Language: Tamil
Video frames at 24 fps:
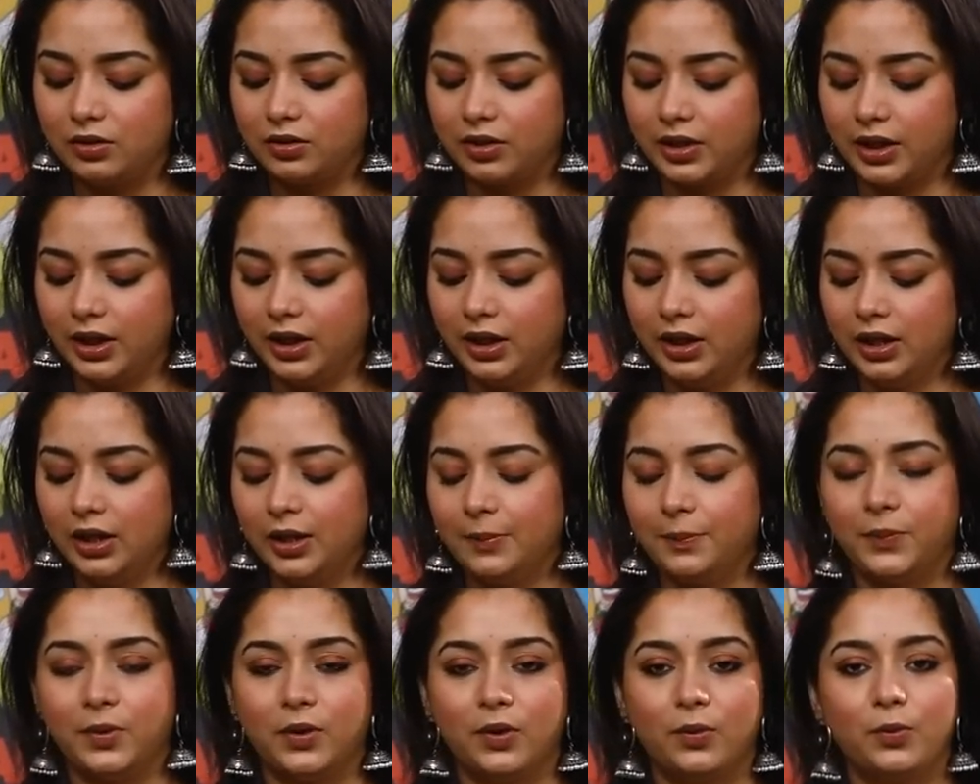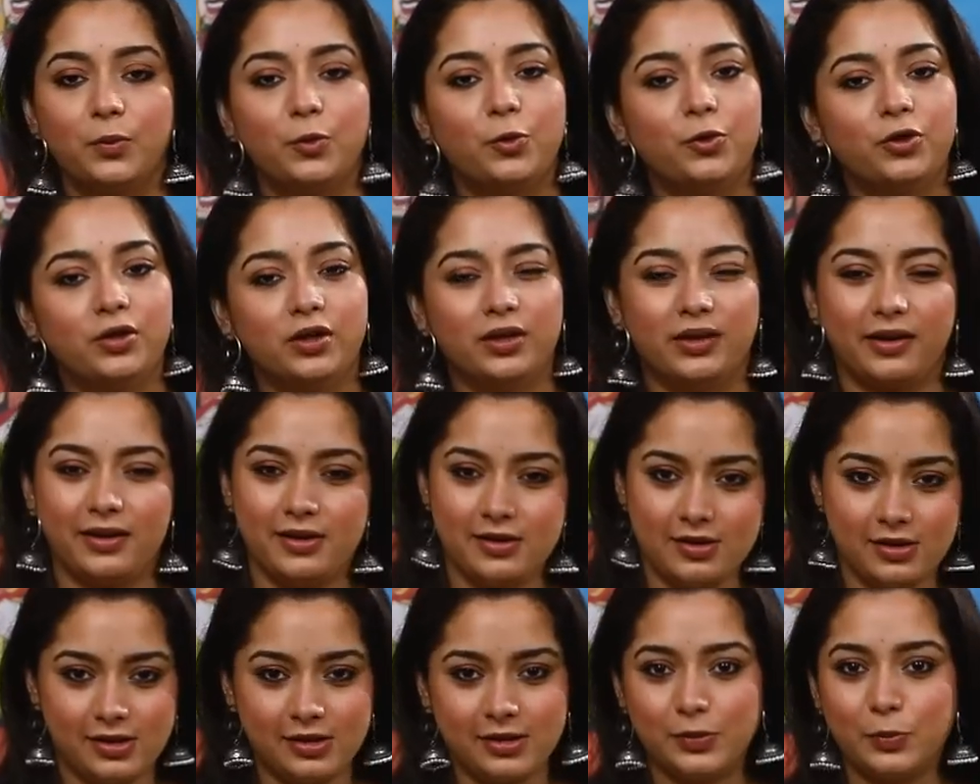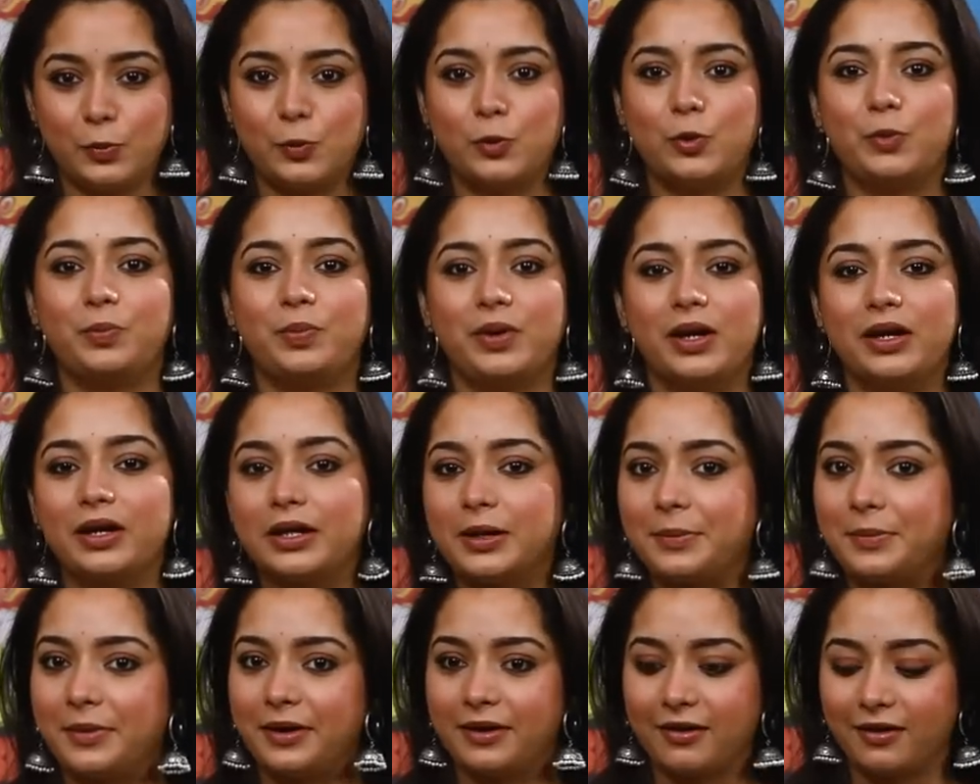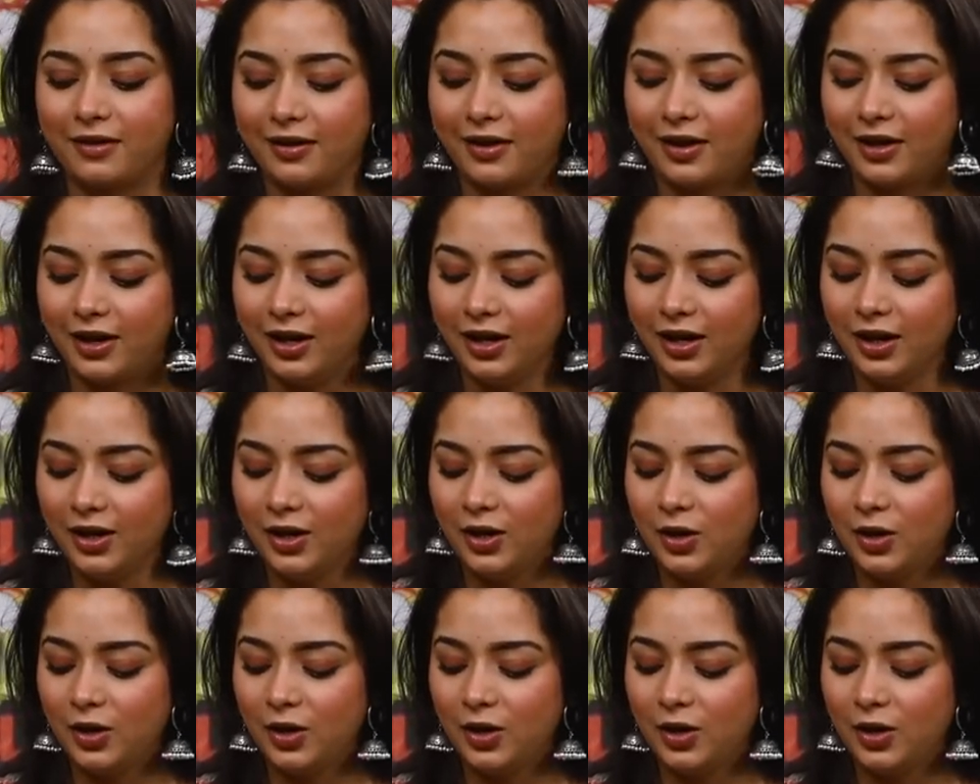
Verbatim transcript: ஓகே இப்போது மூணு ரெண்டுலேருந்து மூணு பேருக்கு பண்ணுறனால